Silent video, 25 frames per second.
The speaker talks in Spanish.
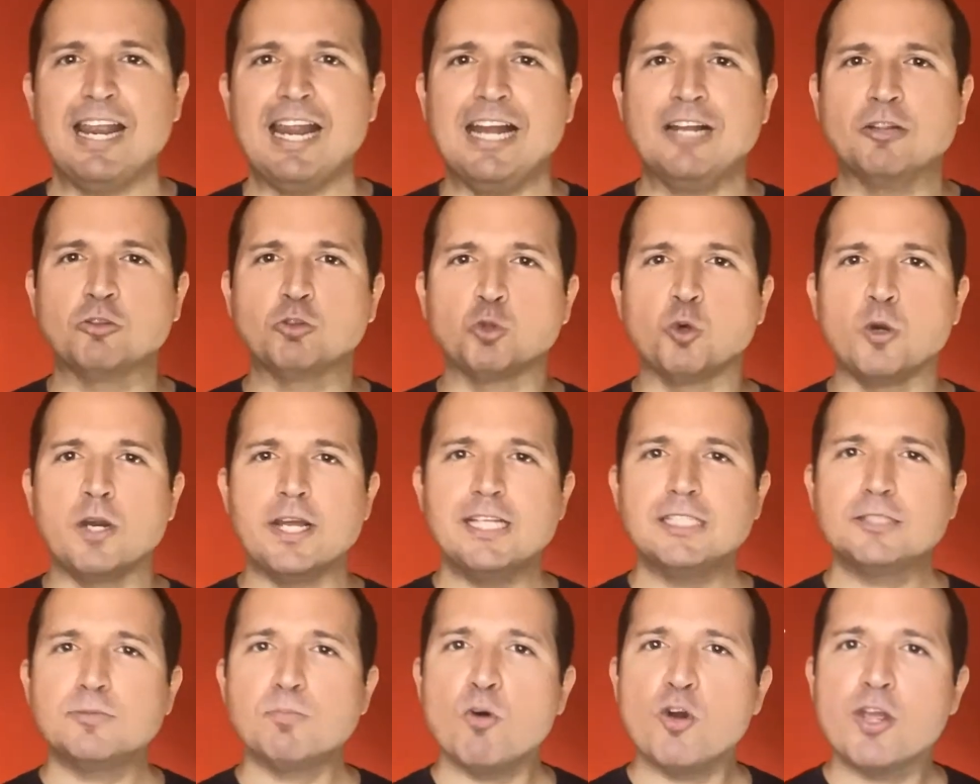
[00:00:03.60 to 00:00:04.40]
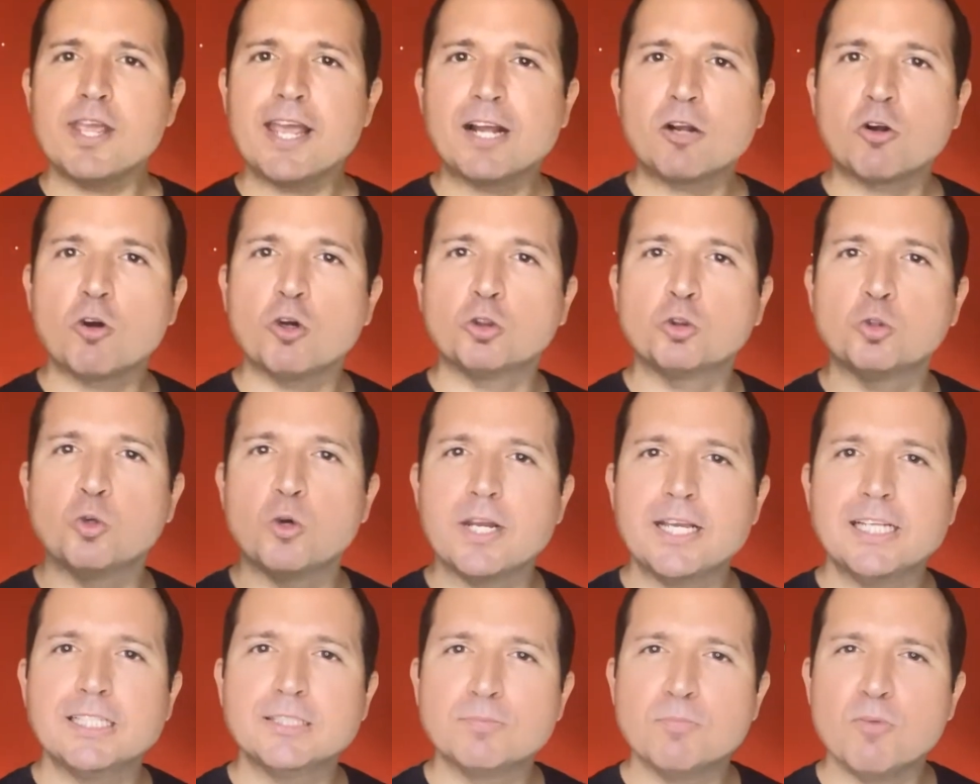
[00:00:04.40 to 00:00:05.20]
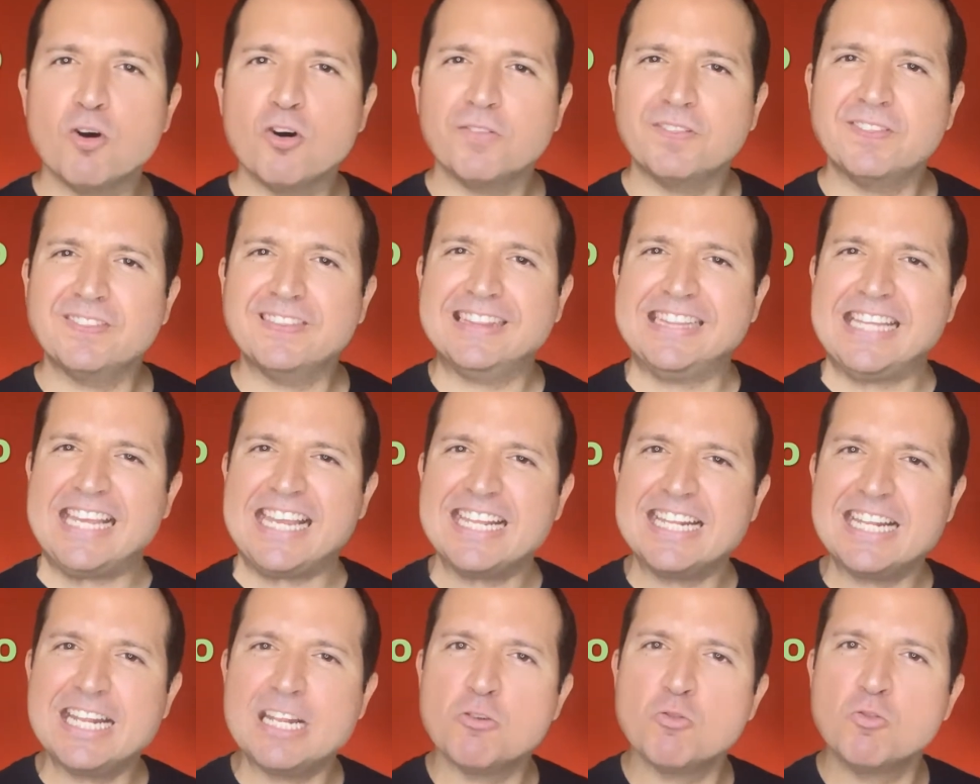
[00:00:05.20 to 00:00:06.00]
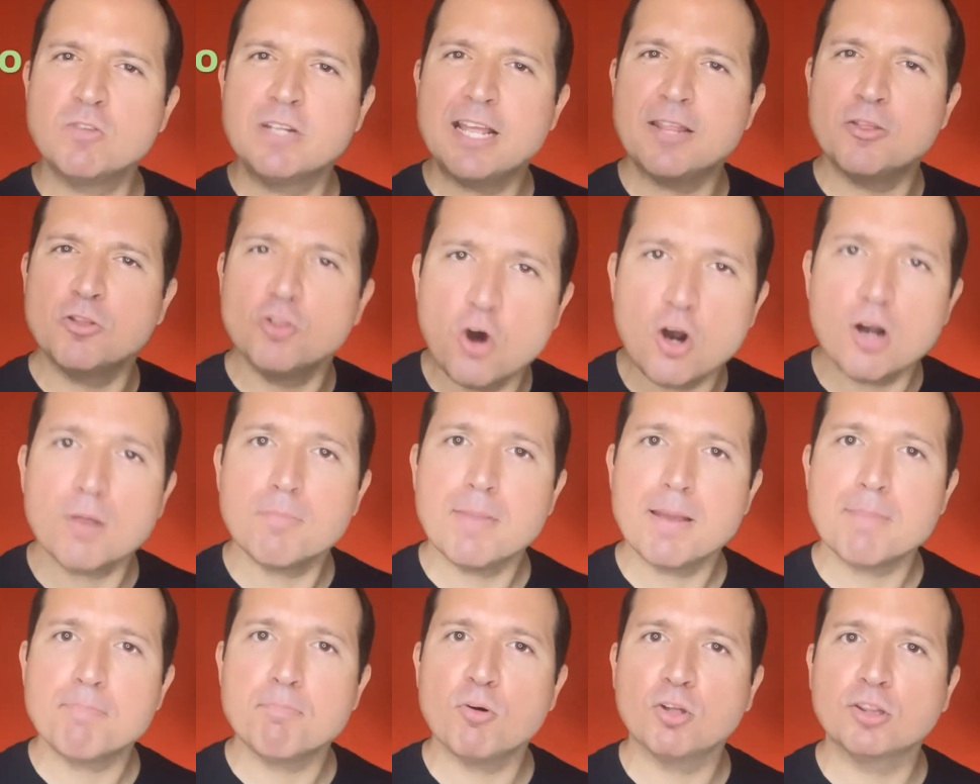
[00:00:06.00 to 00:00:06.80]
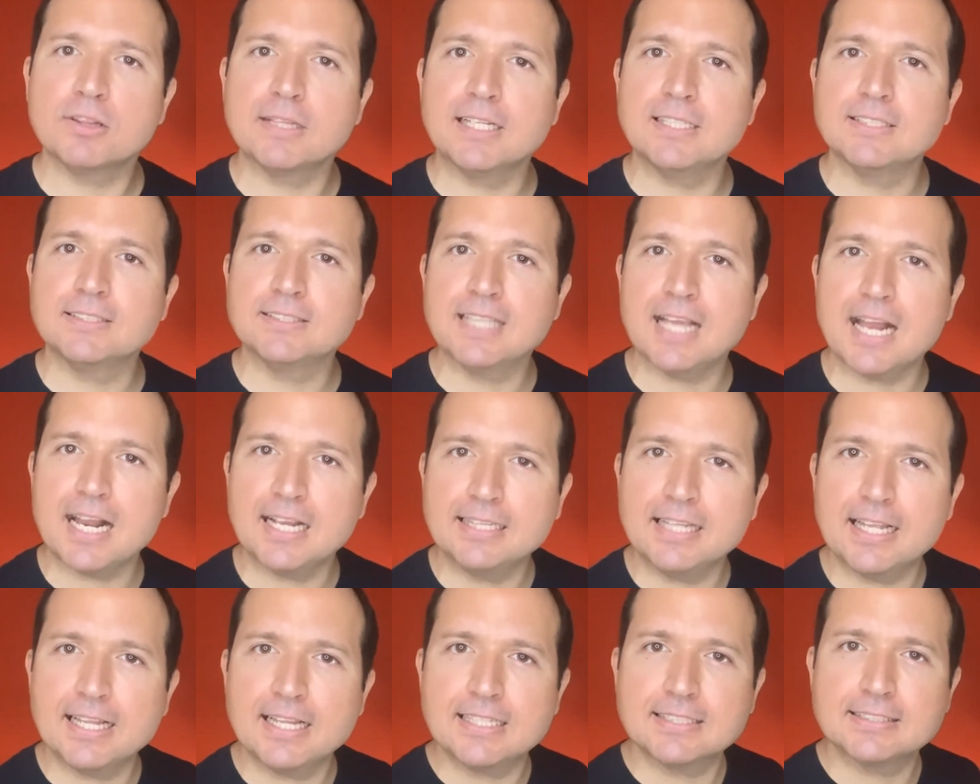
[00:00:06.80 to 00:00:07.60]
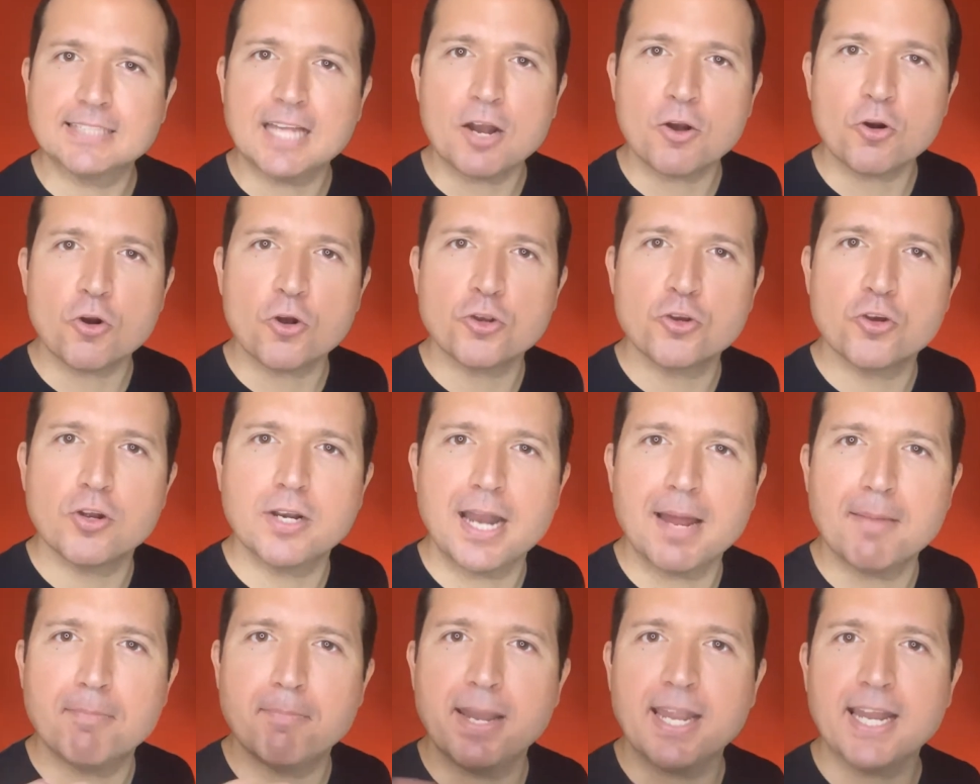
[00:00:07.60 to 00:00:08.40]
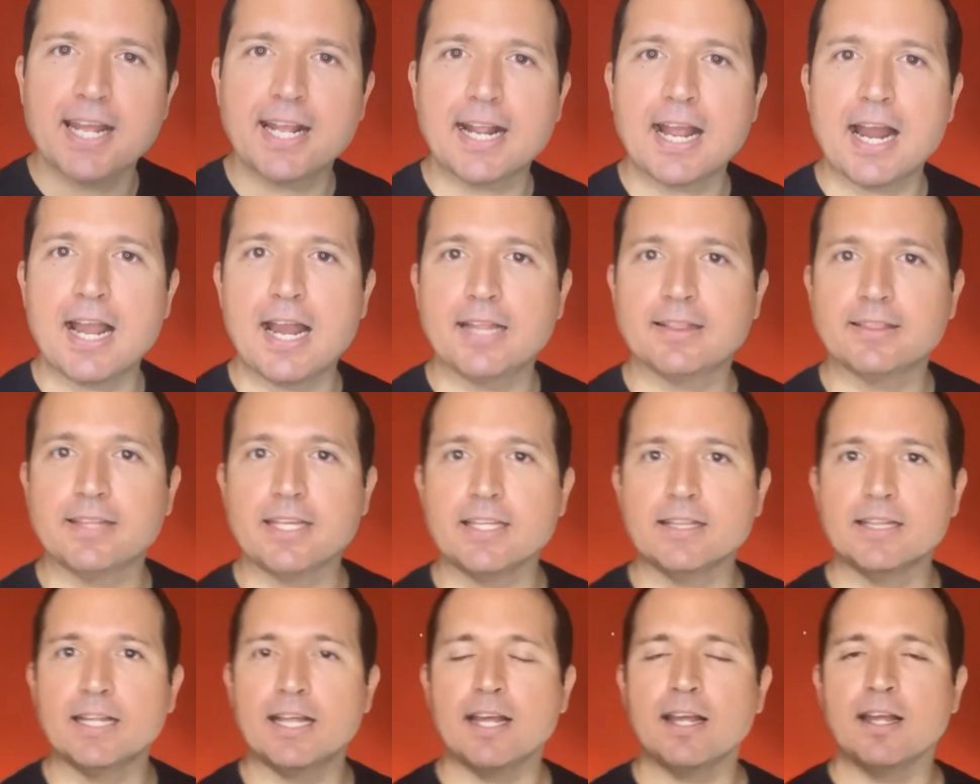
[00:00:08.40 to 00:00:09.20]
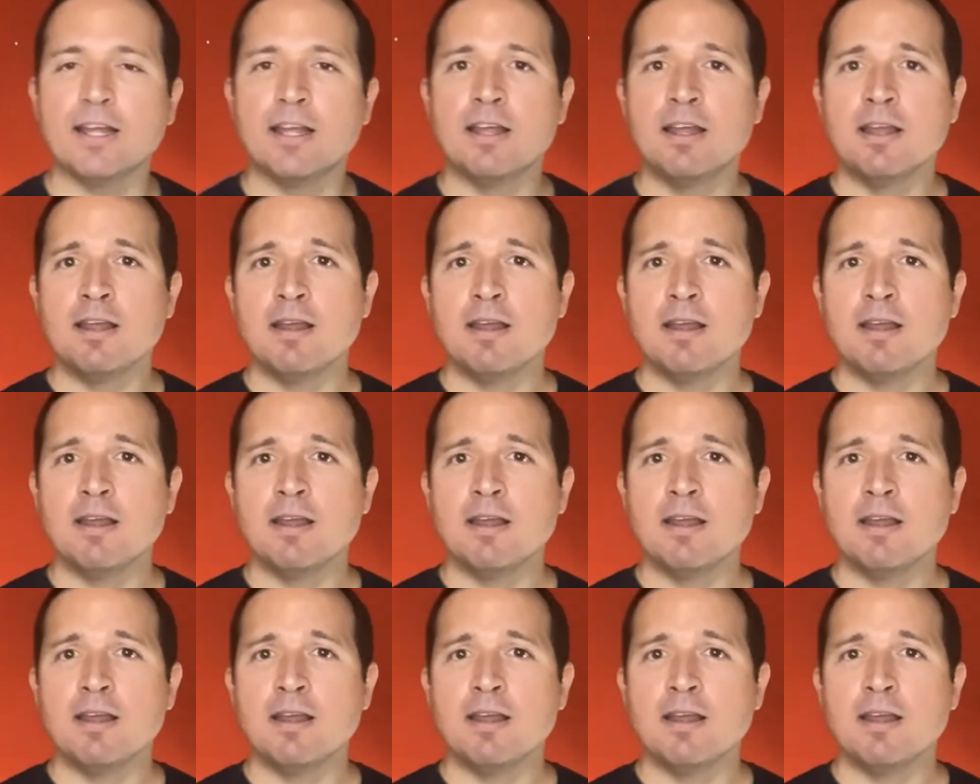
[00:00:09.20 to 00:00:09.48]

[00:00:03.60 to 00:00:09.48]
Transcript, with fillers: El turismo y ecoturismo tienen un enorme potencial de desarrollo en América Latina.